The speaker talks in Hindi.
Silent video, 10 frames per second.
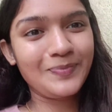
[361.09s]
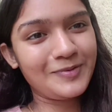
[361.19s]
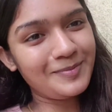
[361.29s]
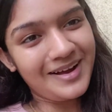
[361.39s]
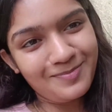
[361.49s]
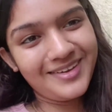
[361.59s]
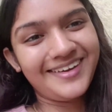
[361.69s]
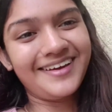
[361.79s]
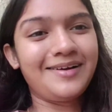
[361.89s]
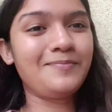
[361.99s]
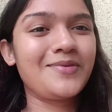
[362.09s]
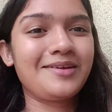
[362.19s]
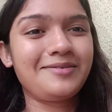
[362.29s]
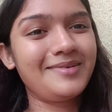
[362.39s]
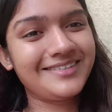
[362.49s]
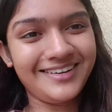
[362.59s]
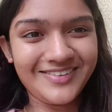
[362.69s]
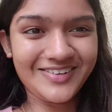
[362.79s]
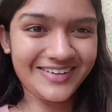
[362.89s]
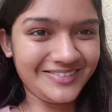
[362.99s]
फिर बात भी किया अब मैं
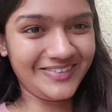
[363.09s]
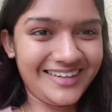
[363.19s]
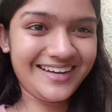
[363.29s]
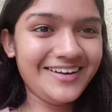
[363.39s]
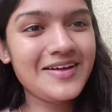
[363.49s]
स्क्रीन रख दूँगी हाँ